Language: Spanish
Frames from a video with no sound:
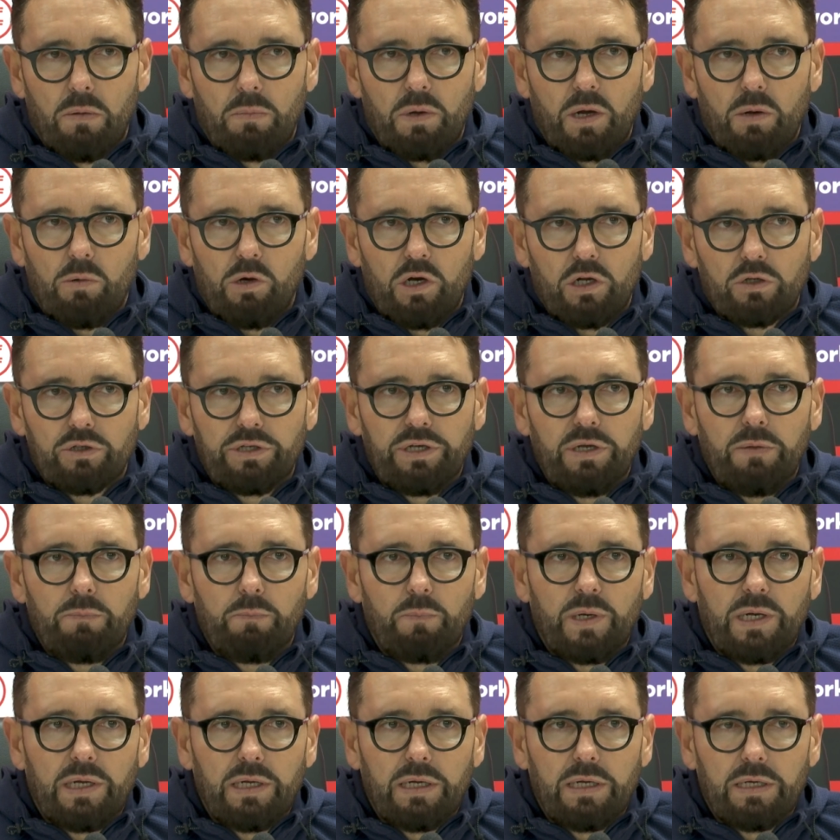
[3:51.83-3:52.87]
pero bueno,
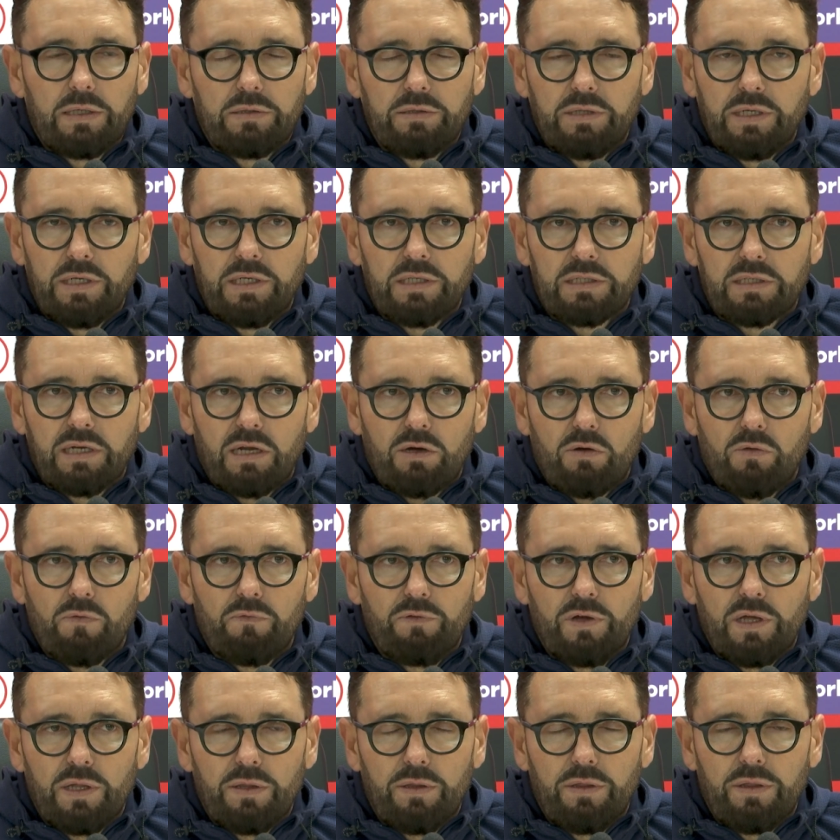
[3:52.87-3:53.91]
siempre tienes la
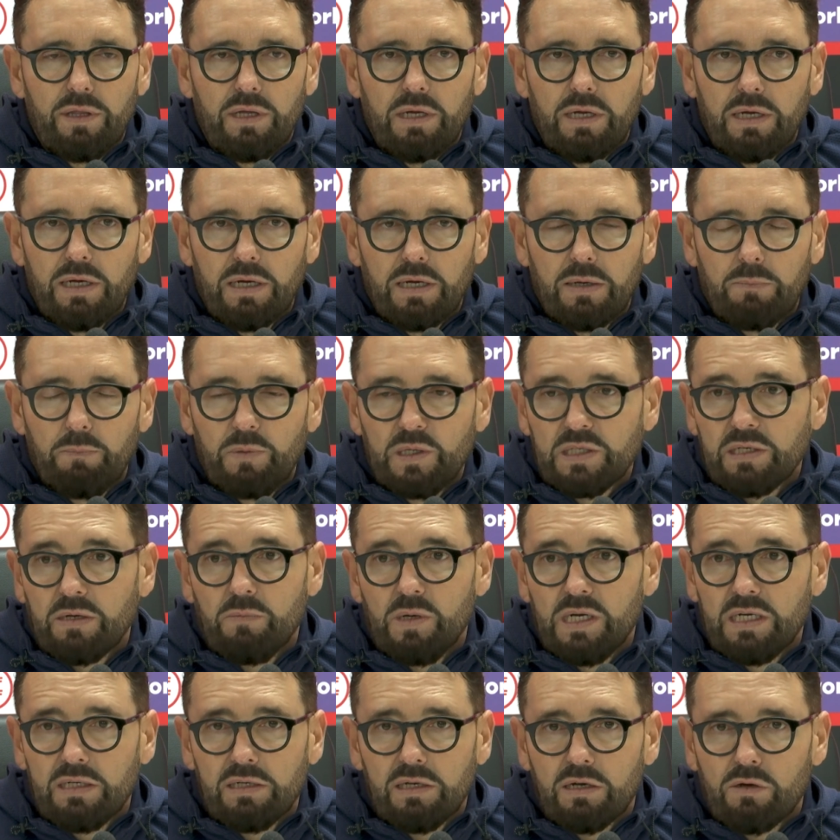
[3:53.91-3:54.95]
confianza, pesa
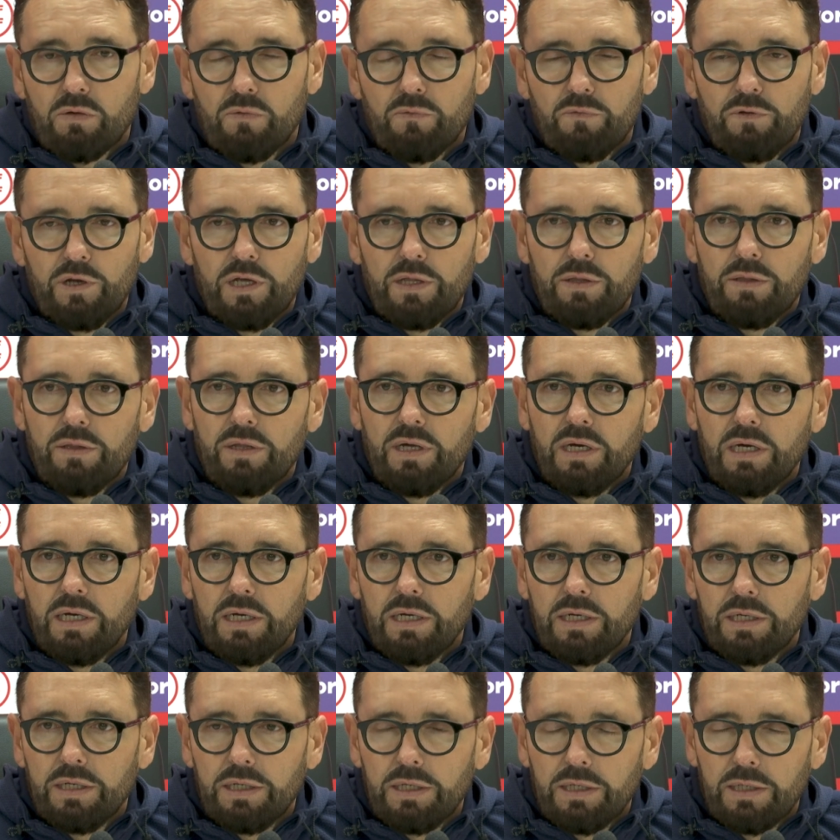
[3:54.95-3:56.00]
más la
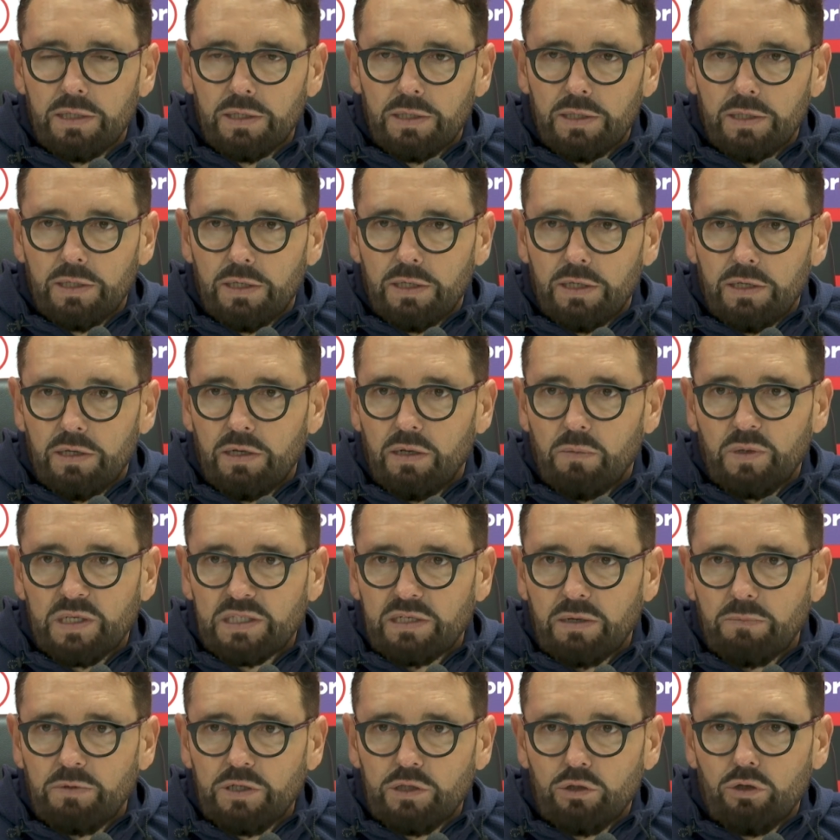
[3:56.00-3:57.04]
confianza y el
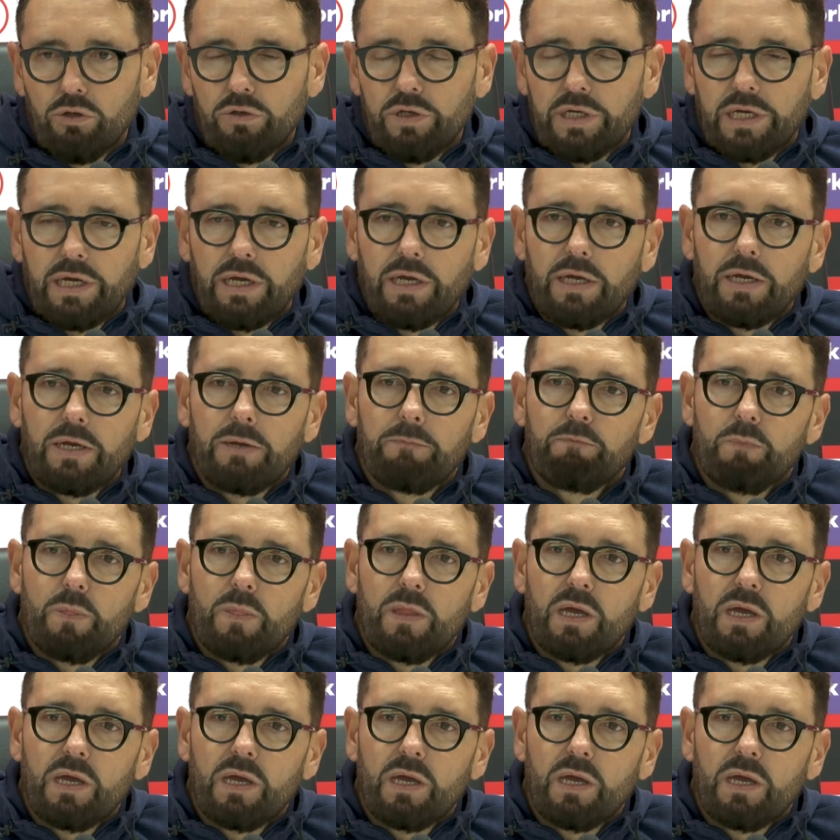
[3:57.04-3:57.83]
pensamiento de que,